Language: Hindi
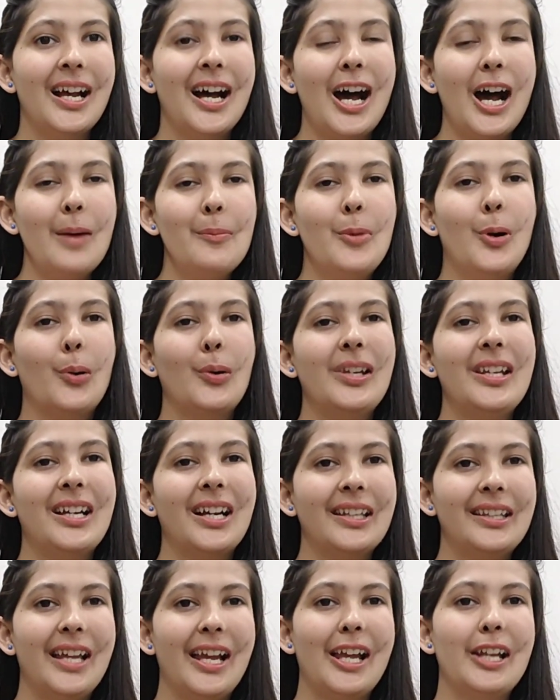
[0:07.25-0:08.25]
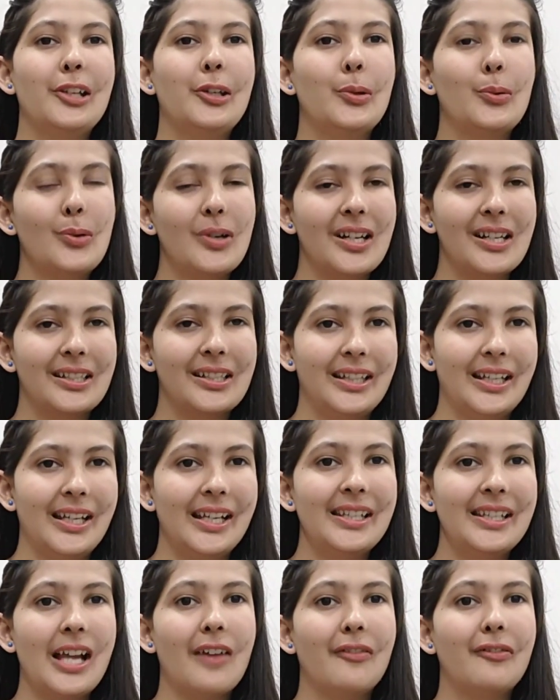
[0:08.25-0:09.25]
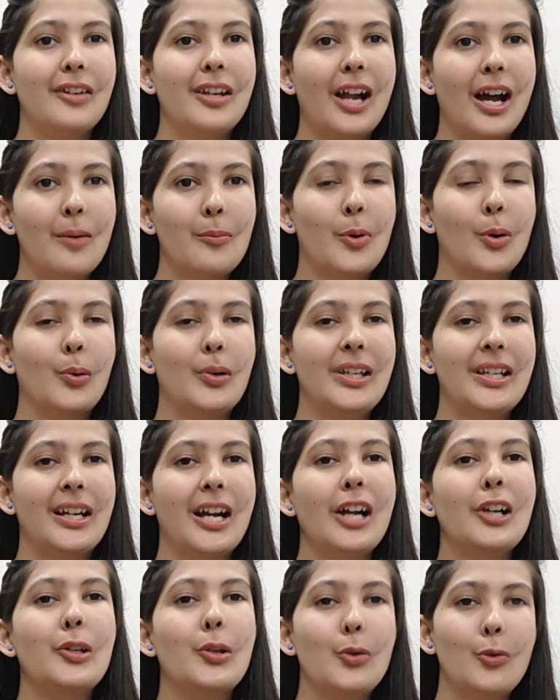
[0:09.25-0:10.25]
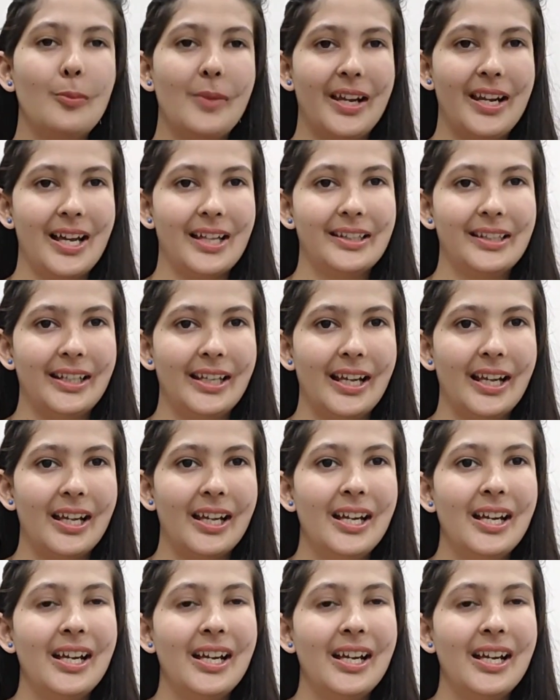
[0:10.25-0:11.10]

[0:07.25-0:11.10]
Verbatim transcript: हम होली का दहन क्यों करते हैं या फिर हम होलिका क्यों मनाते हैं